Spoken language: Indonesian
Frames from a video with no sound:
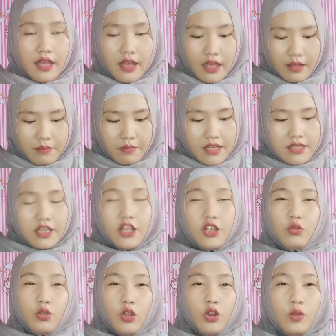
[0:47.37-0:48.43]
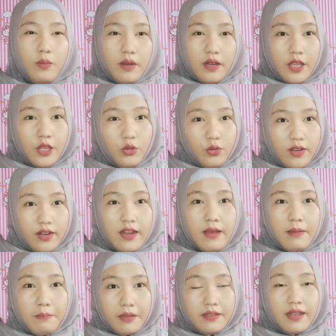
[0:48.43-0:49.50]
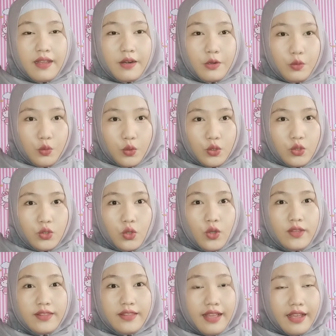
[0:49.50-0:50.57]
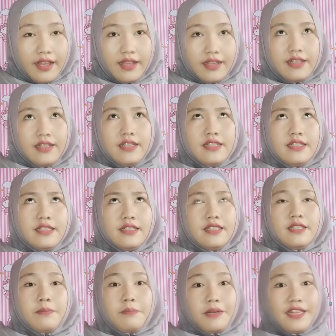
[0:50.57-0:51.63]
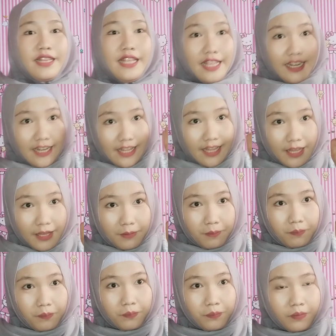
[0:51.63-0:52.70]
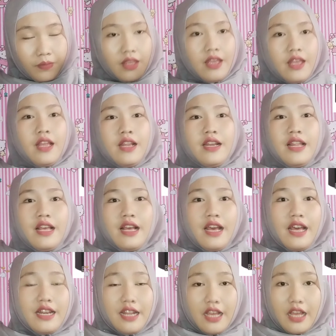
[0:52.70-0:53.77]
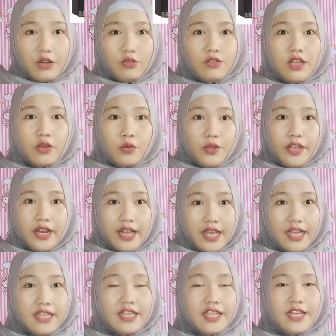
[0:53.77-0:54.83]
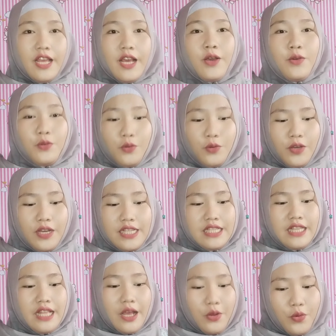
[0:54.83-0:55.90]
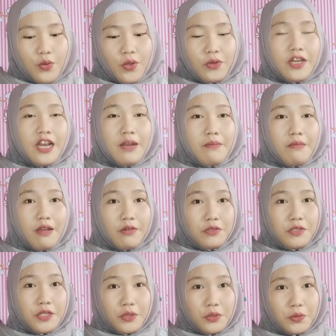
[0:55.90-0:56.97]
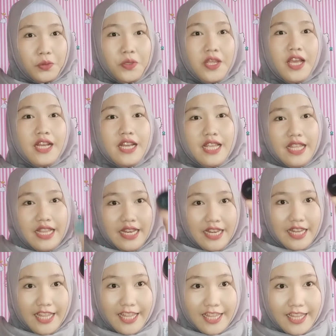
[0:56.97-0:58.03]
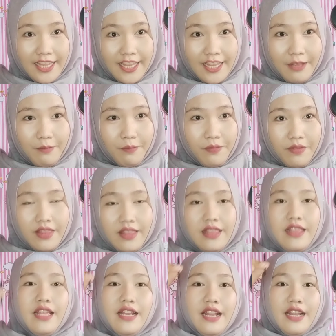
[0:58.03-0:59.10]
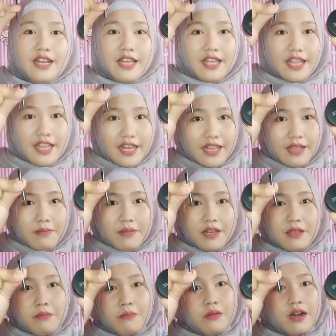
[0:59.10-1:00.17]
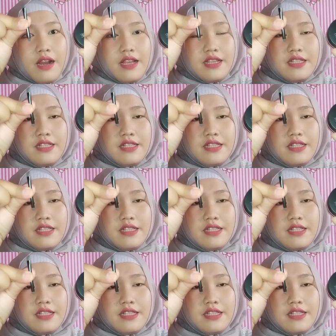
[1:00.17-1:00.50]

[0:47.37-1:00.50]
nah biasanya itu kalau aku beli itu biasanya dapat kardus kotak seperti ini. Nah, karena kardus aku hilang, jadi aku kasih tahu kalau di dalam kardus itu dia ada eyebrow dan ada